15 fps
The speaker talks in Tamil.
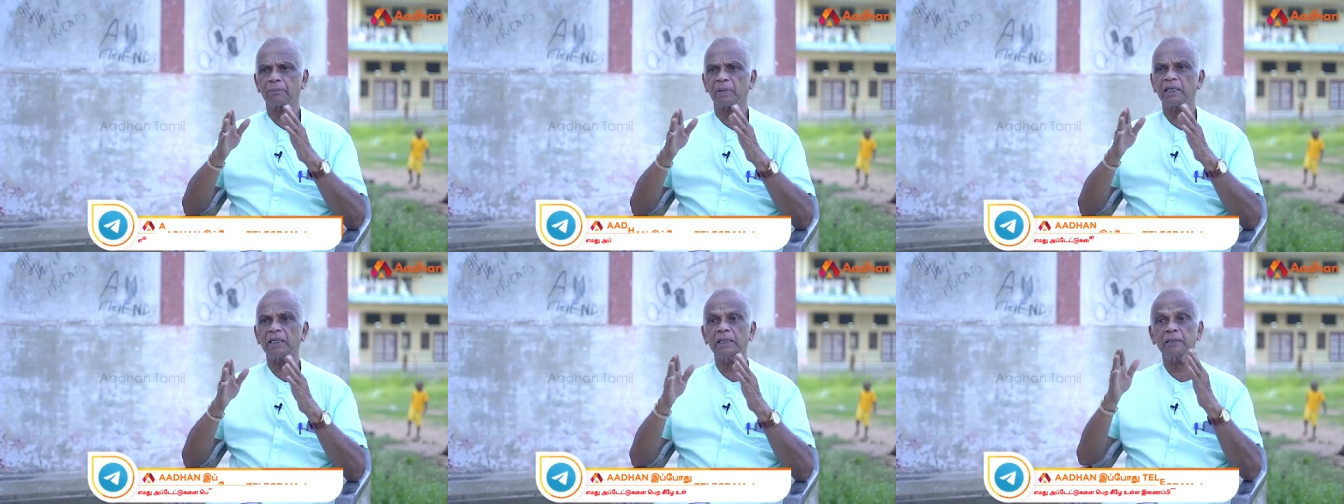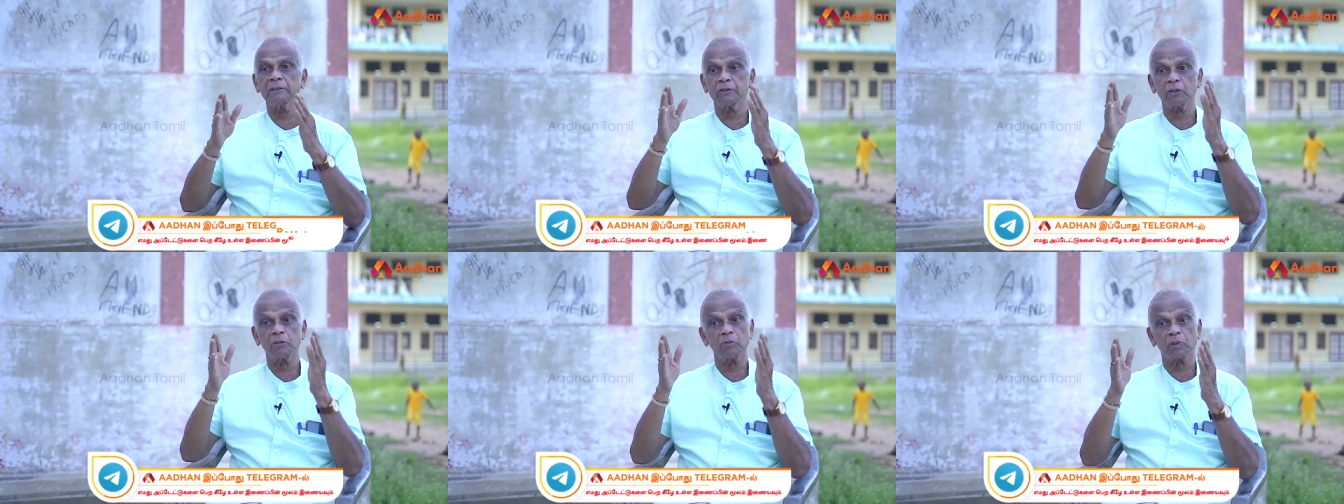பன்னிரு
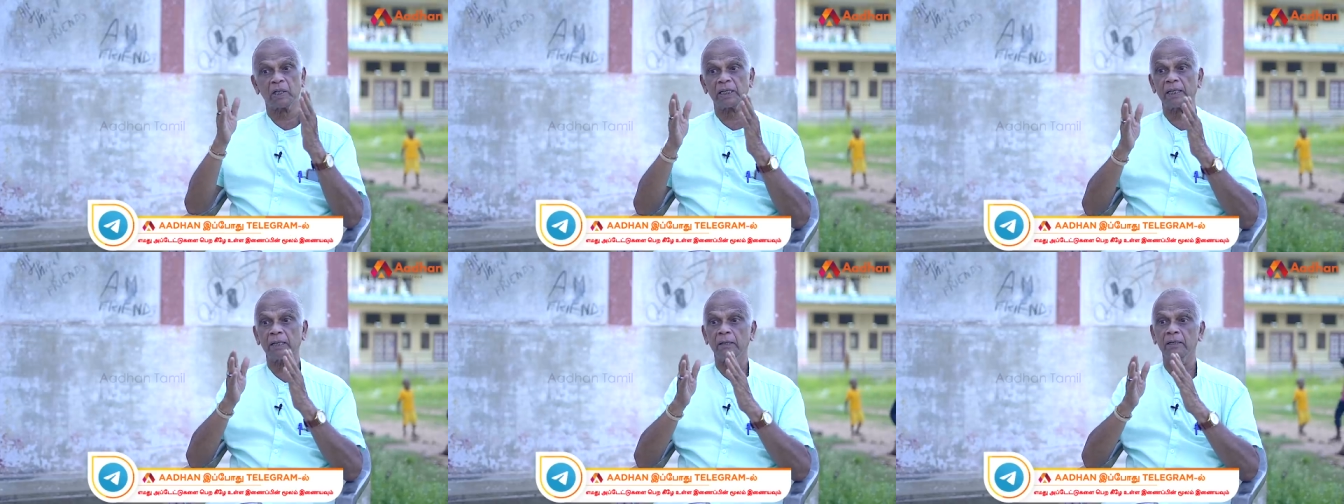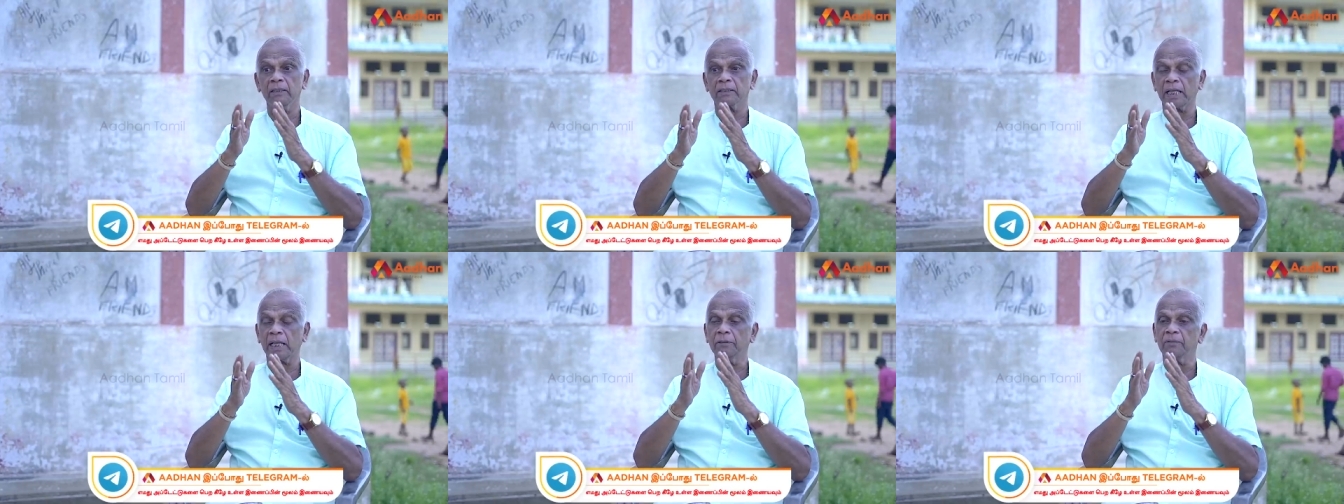திருமுறையில்
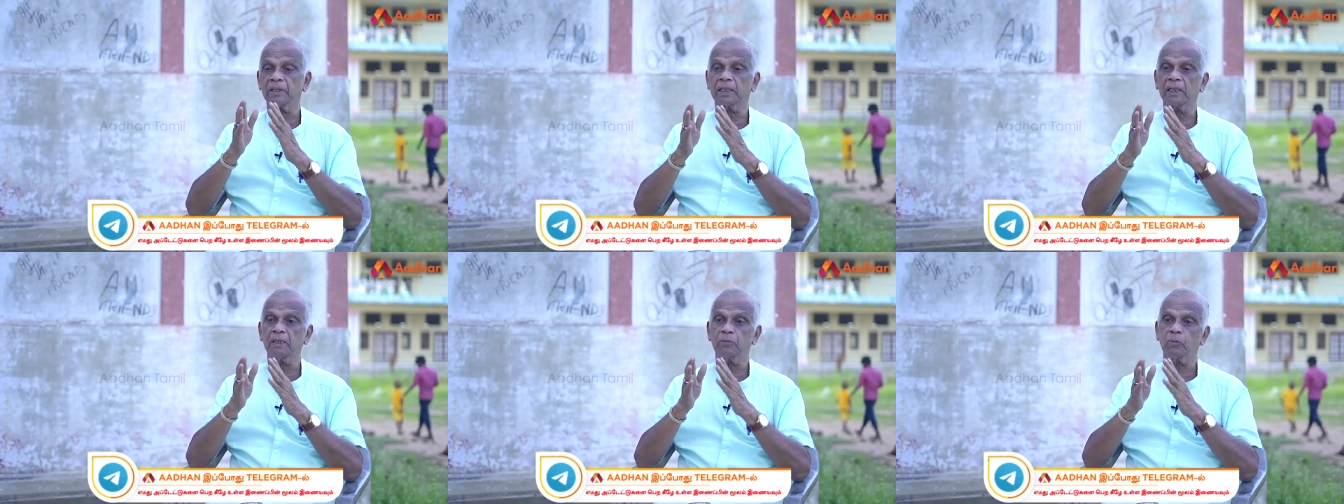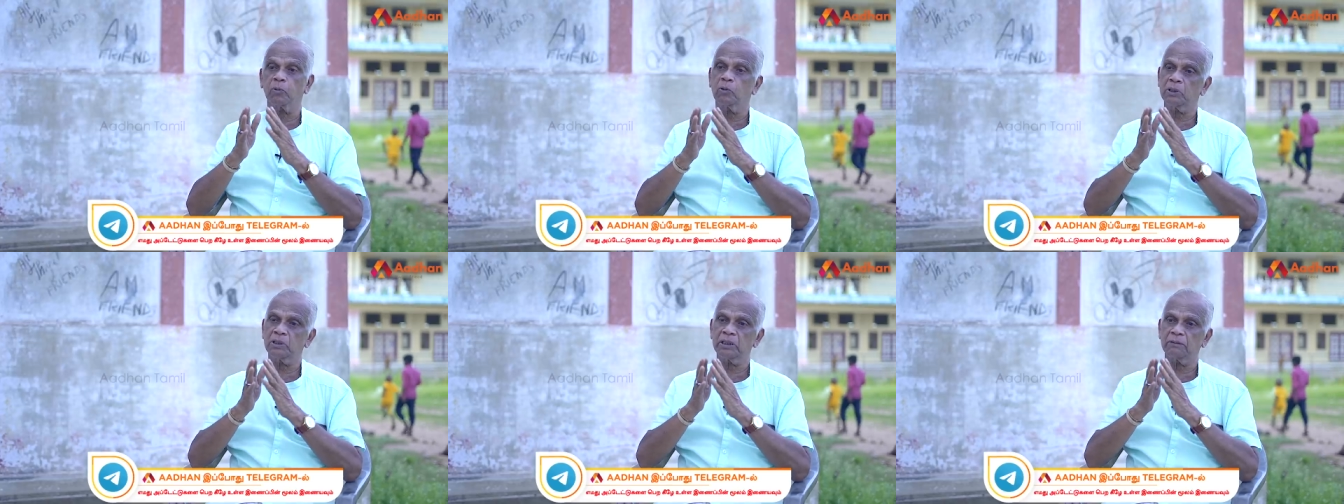சைவர்கள்
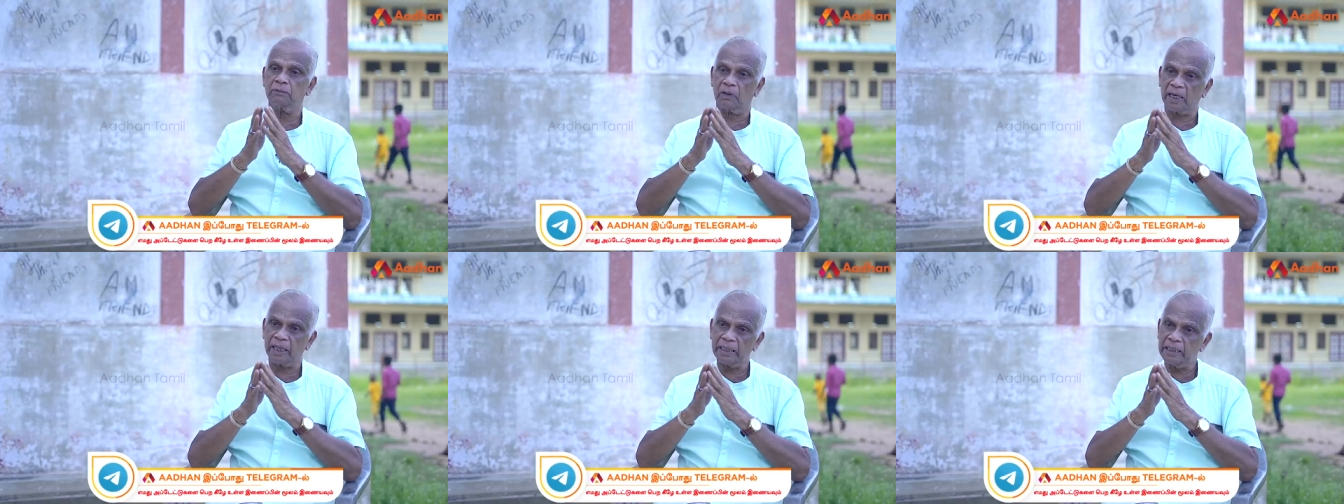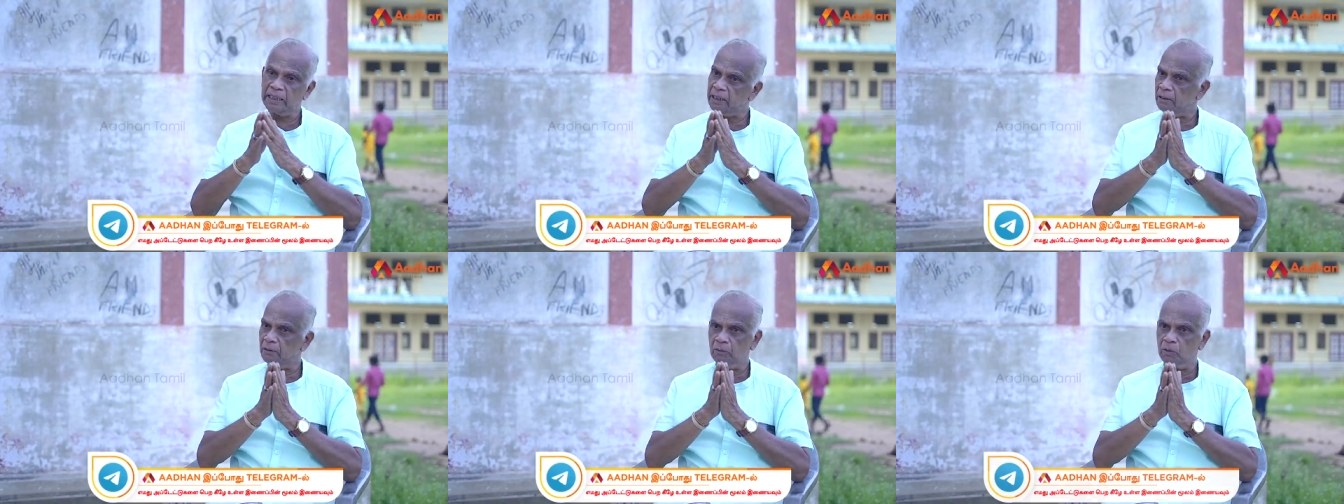போற்றி
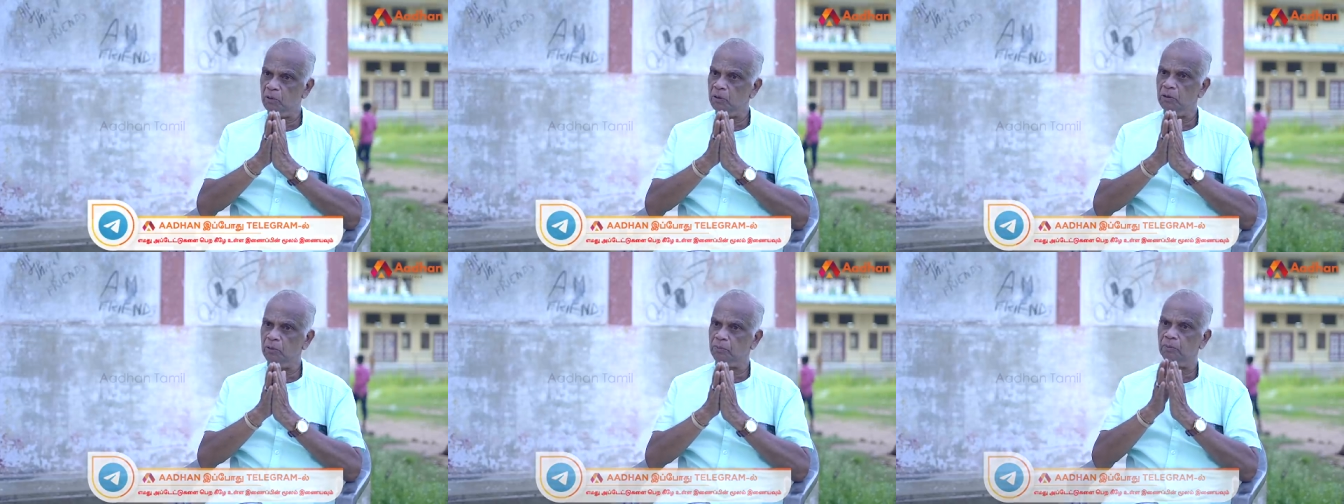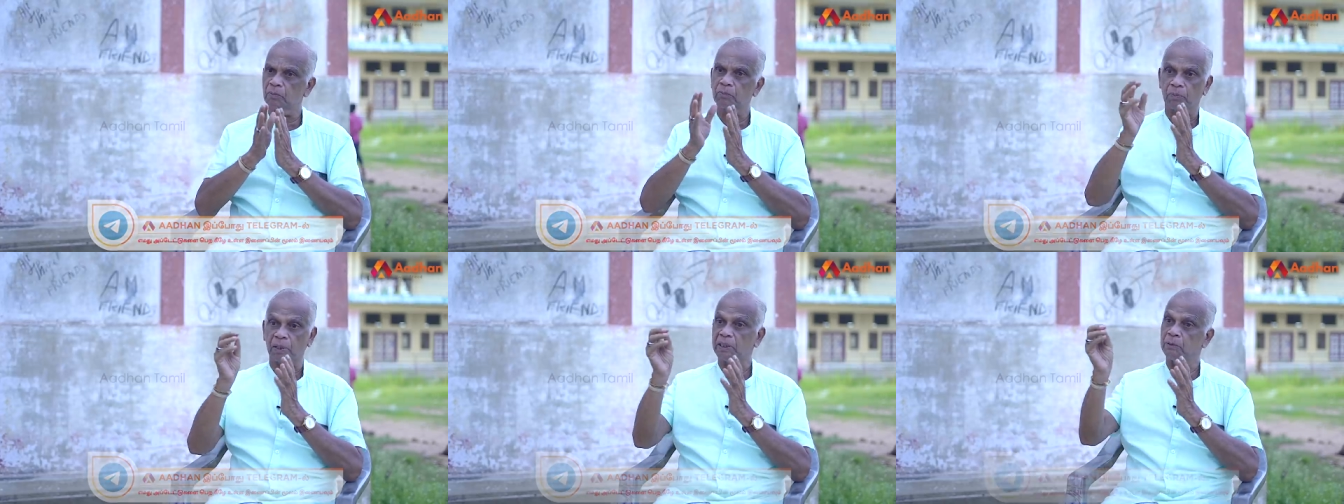வணங்கிய ஒரு
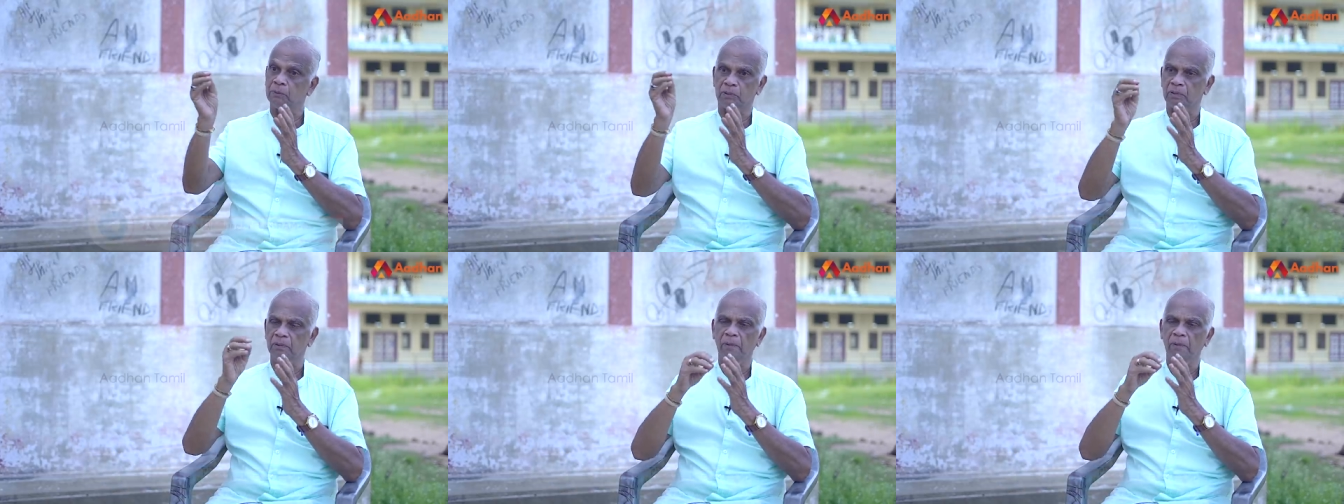பதிவு